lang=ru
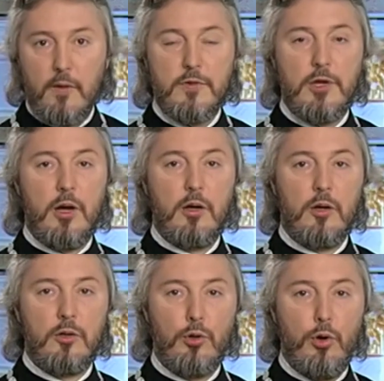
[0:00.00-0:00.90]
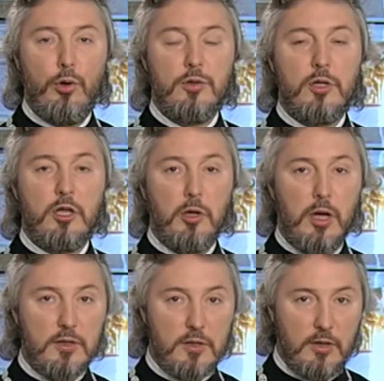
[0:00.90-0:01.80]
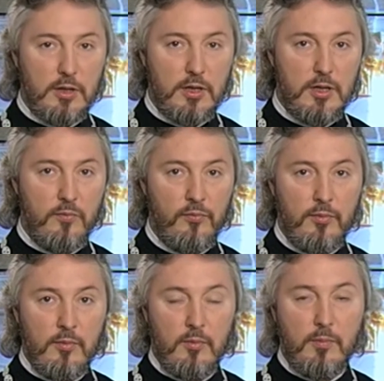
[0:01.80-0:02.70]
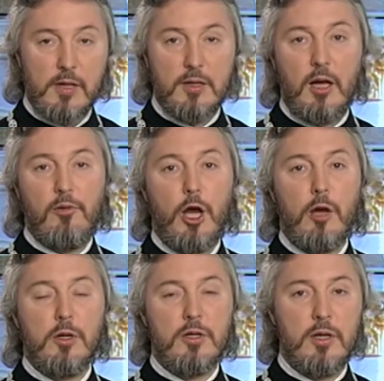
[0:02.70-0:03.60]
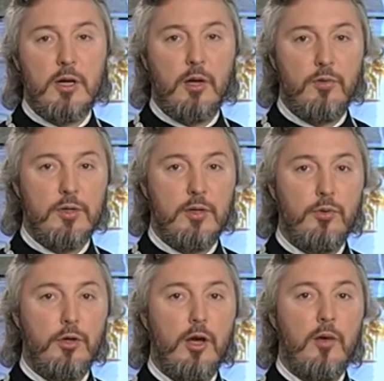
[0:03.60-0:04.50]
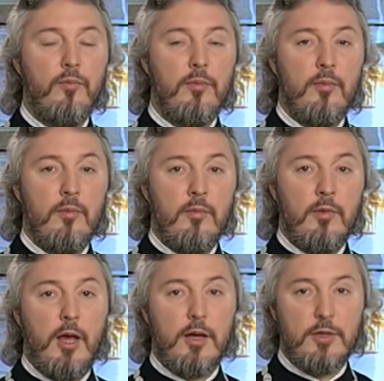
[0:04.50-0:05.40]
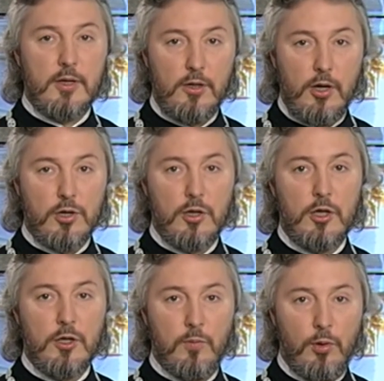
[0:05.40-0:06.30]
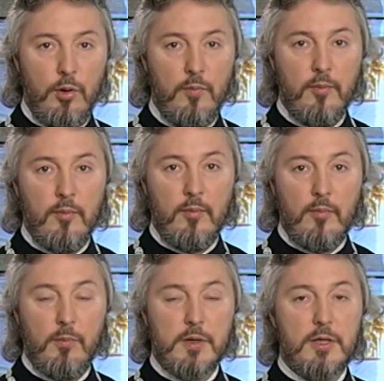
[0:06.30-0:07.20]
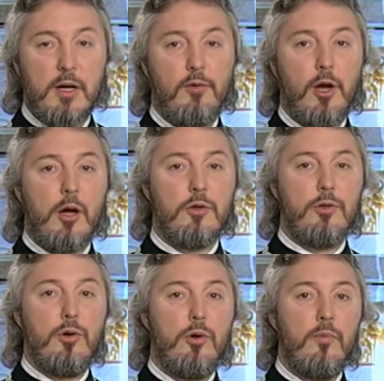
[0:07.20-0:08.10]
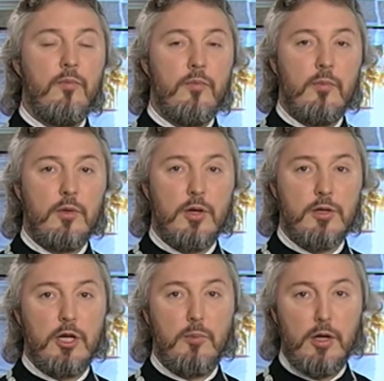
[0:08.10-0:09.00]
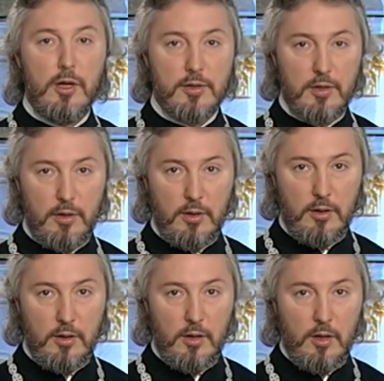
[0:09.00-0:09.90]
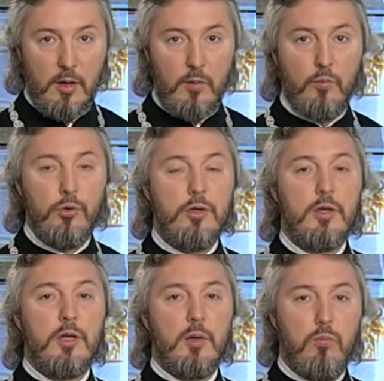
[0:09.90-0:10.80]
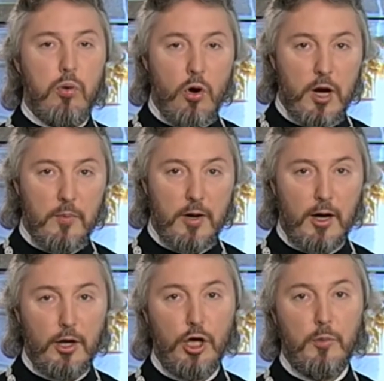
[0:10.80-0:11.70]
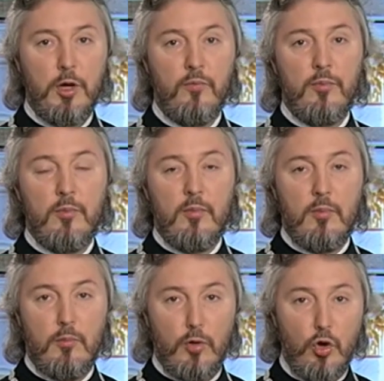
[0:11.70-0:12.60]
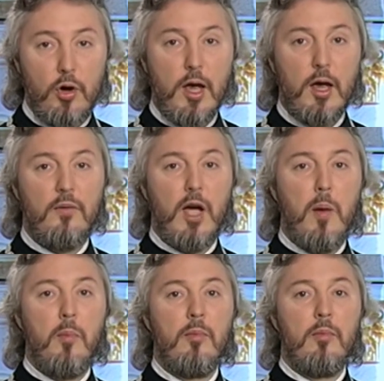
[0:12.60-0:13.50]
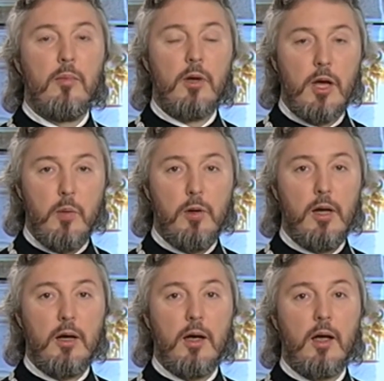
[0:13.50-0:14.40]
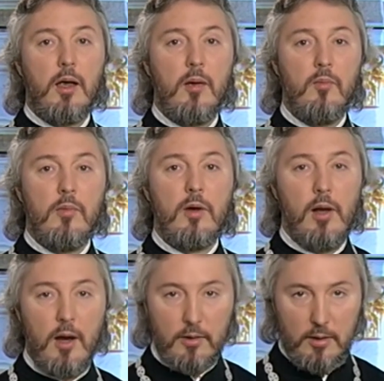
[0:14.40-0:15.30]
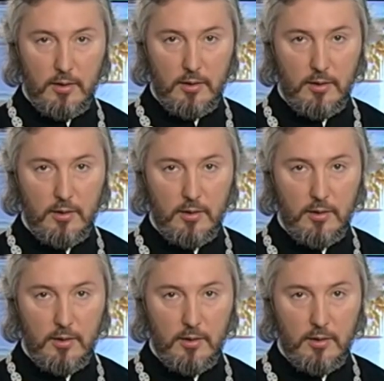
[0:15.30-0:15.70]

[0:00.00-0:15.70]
Всех, кто носит имена святых, прославляемых церковью сегодня, я сердечное тепло поздравляю с днем тезаименитства. Будьте Богом хранимы, многое вам и благая лето.